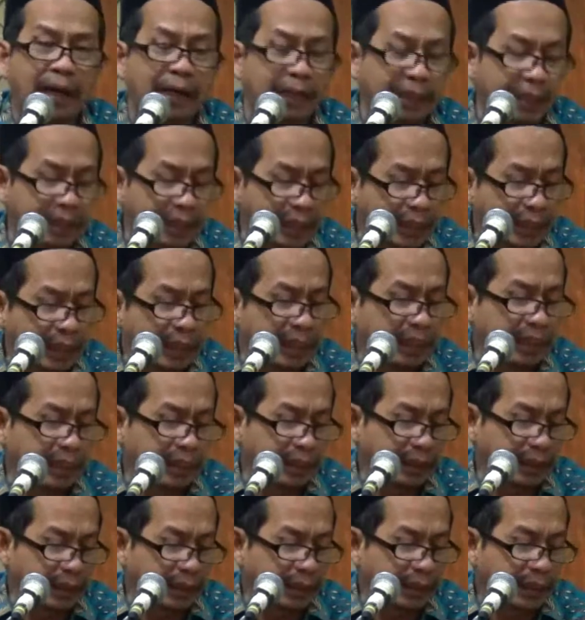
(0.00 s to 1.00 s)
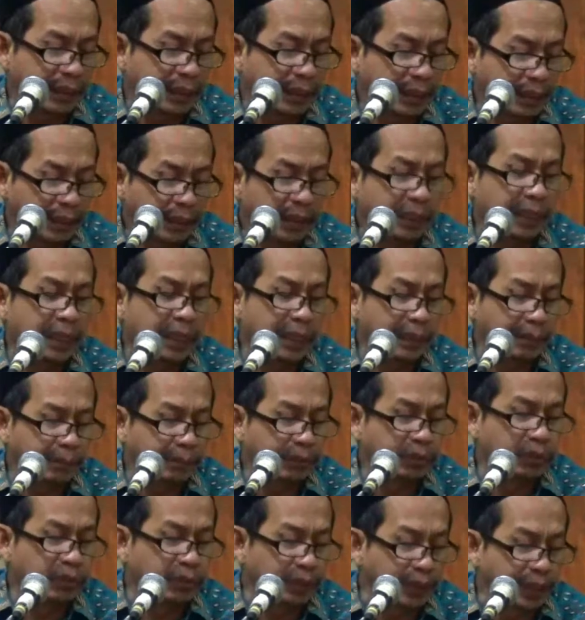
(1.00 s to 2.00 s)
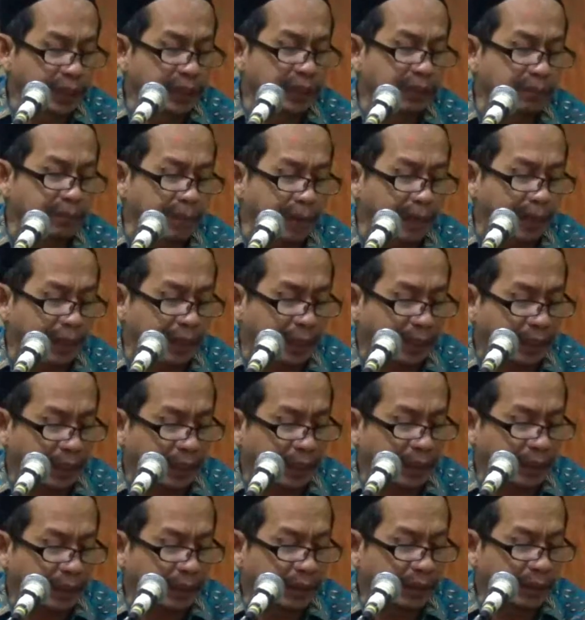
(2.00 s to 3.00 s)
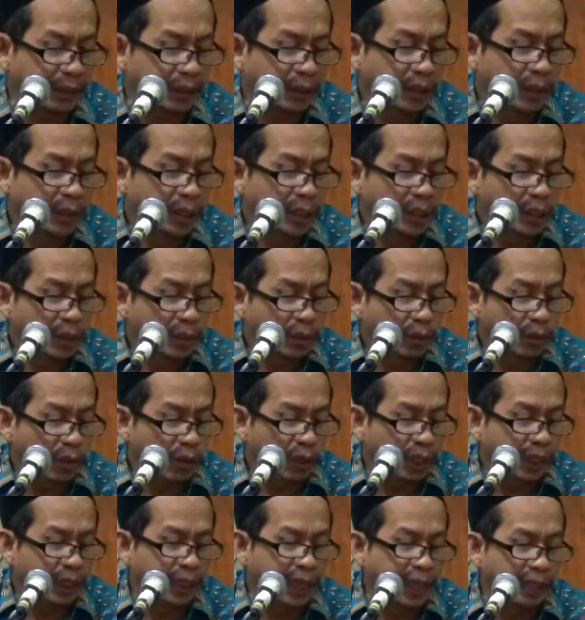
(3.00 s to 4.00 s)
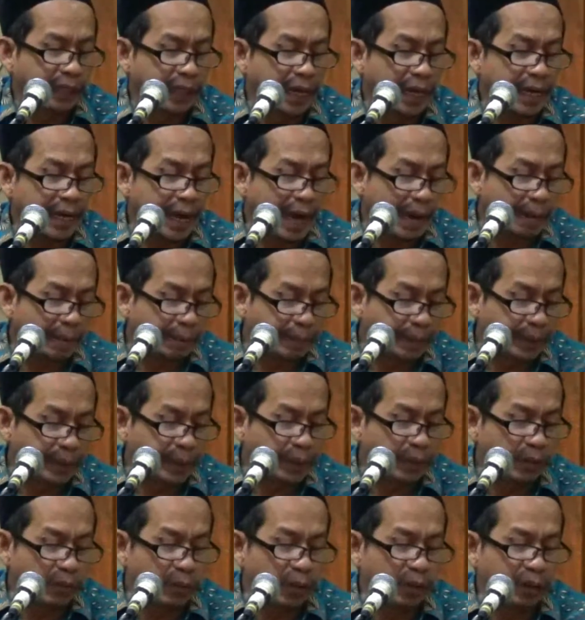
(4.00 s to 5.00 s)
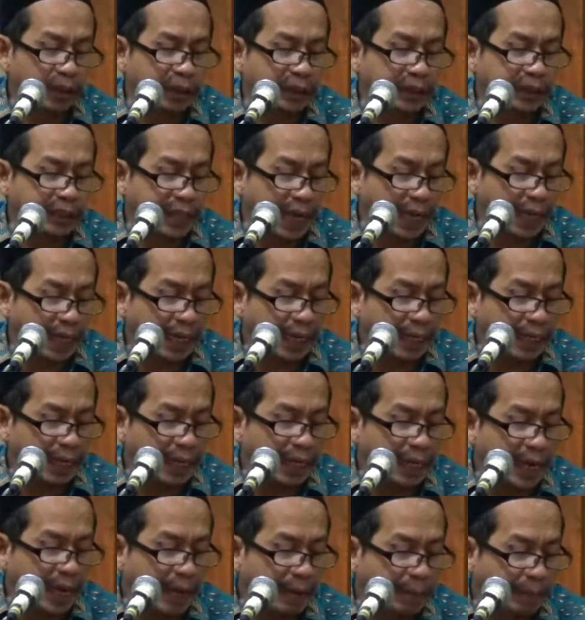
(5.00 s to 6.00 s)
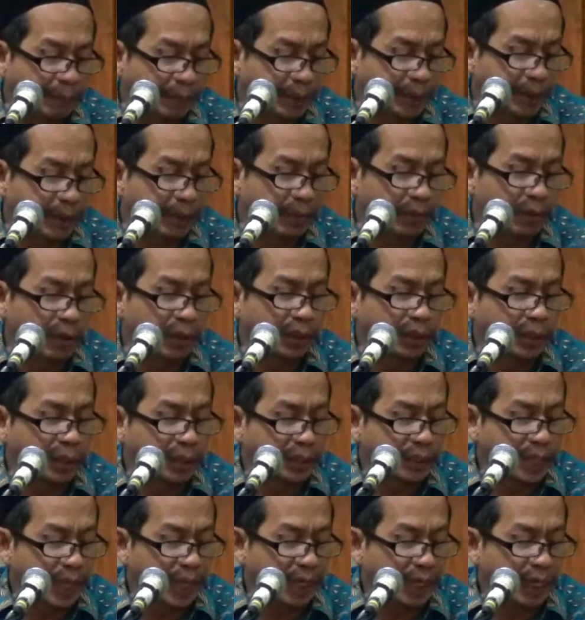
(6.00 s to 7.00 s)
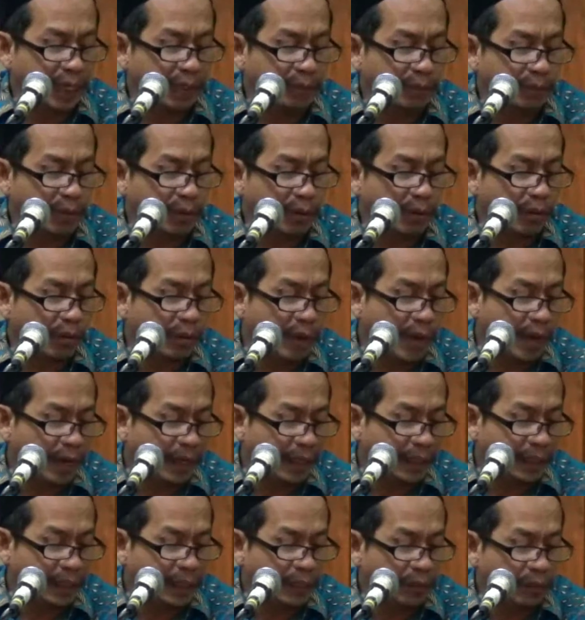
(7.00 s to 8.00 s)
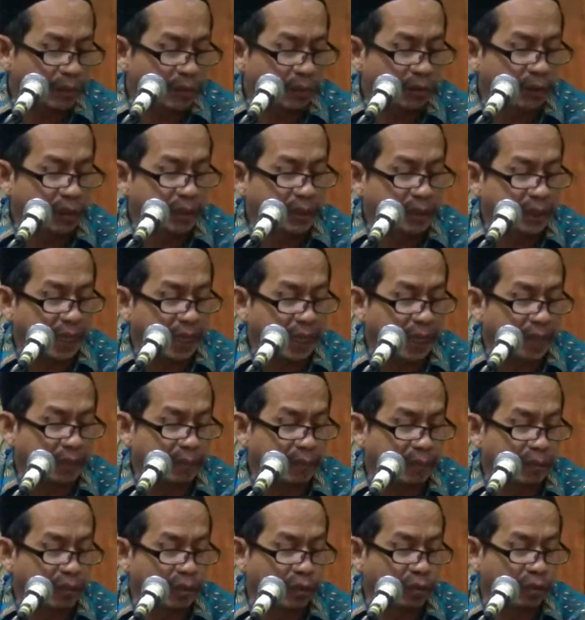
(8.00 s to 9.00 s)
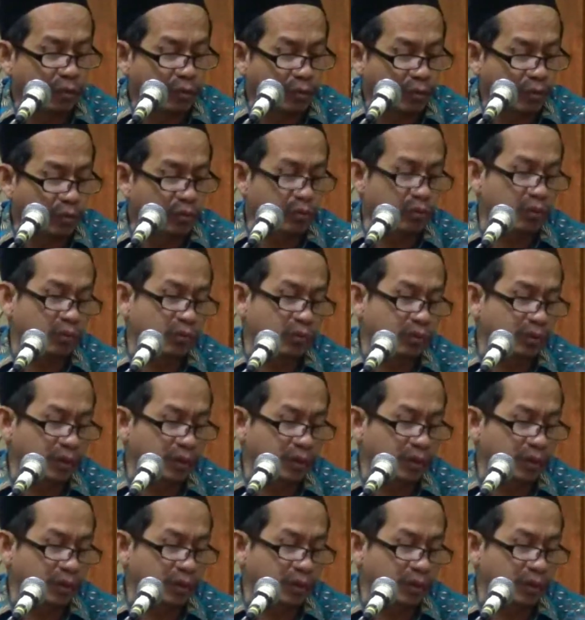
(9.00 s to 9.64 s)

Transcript: nggih nggih rugi malaikat kula nggih gadah nabi kula dijak kalian nabi kula dijak kalian para wali kula dijak kalian para guru